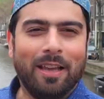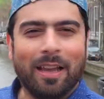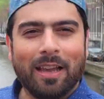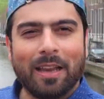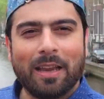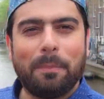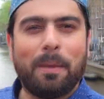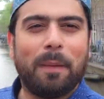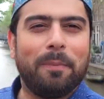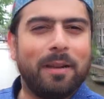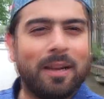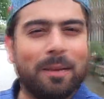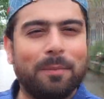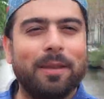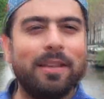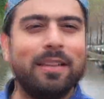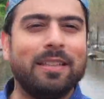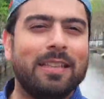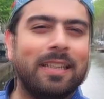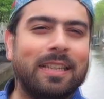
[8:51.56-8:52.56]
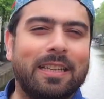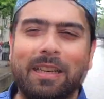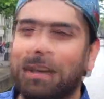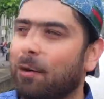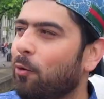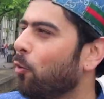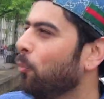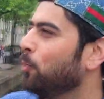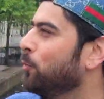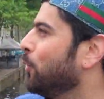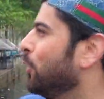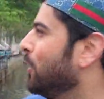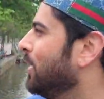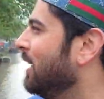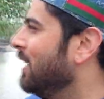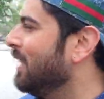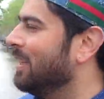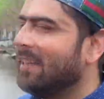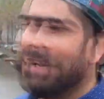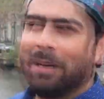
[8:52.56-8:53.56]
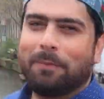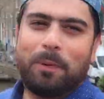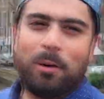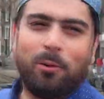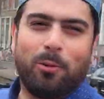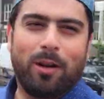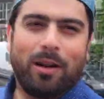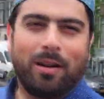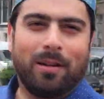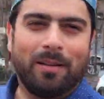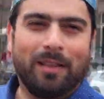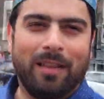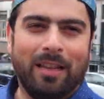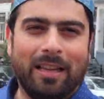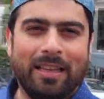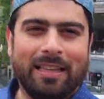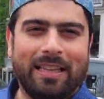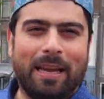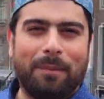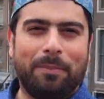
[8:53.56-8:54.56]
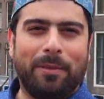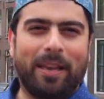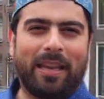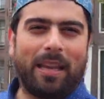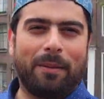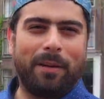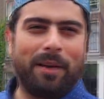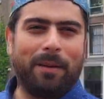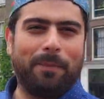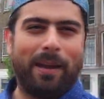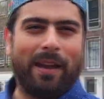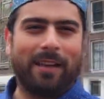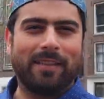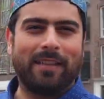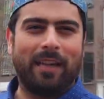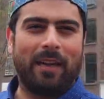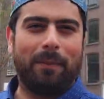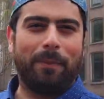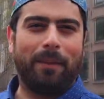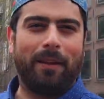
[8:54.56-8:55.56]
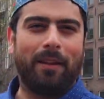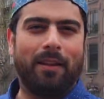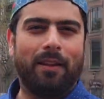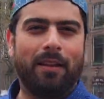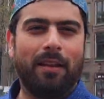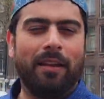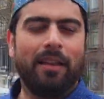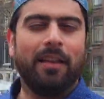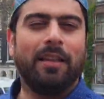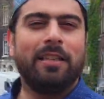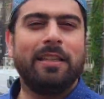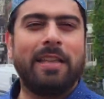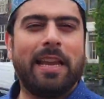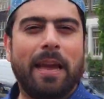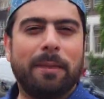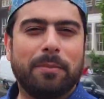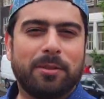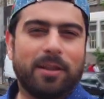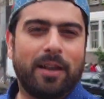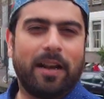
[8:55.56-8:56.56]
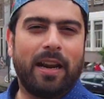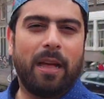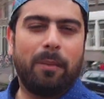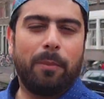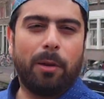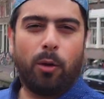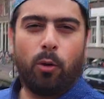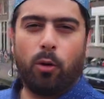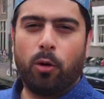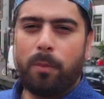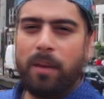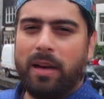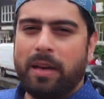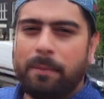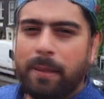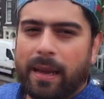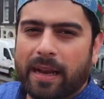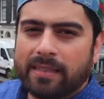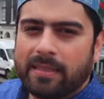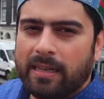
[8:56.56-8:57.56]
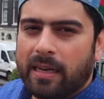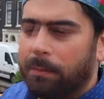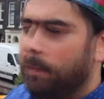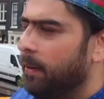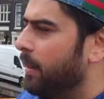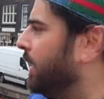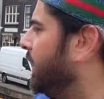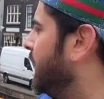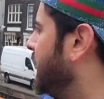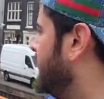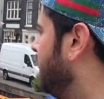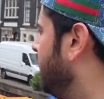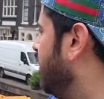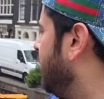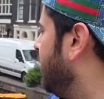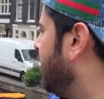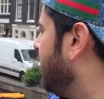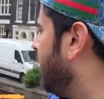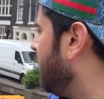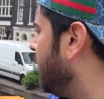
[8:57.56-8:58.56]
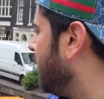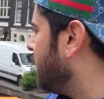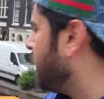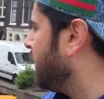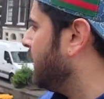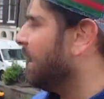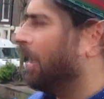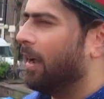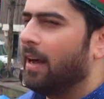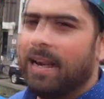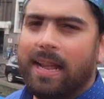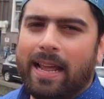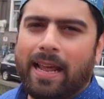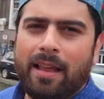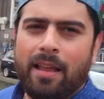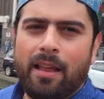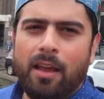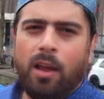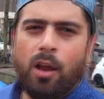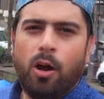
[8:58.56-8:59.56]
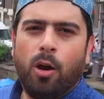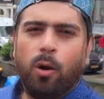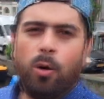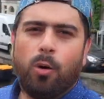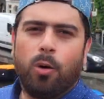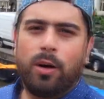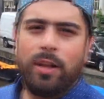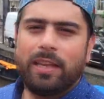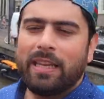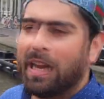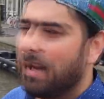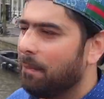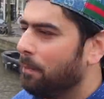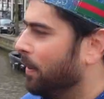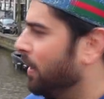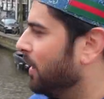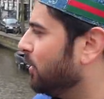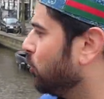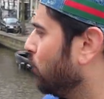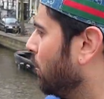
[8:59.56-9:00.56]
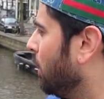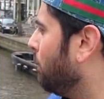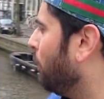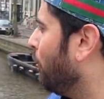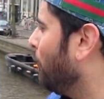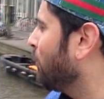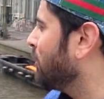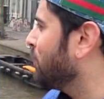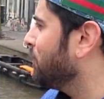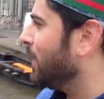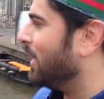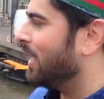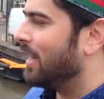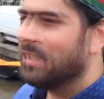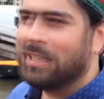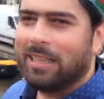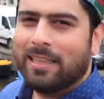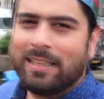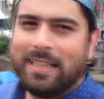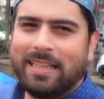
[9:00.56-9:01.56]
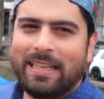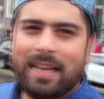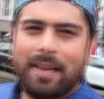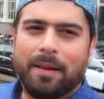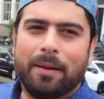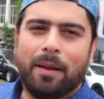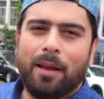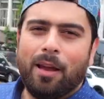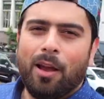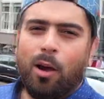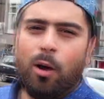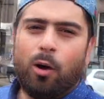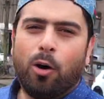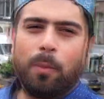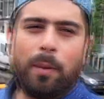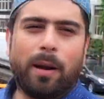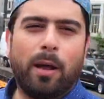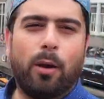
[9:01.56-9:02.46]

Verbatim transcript: कि मैं भी कभी ये खूबसूरत गलियाँ देख पाऊँगा ये आप देखें मेरी बैक साइड पर ये एम्स्टरडेम है और मेरी बैक साइड पर ये एक कनाल है और यहाँ पे जो ना बोट्स वगैरह चलती हैं और बड़ा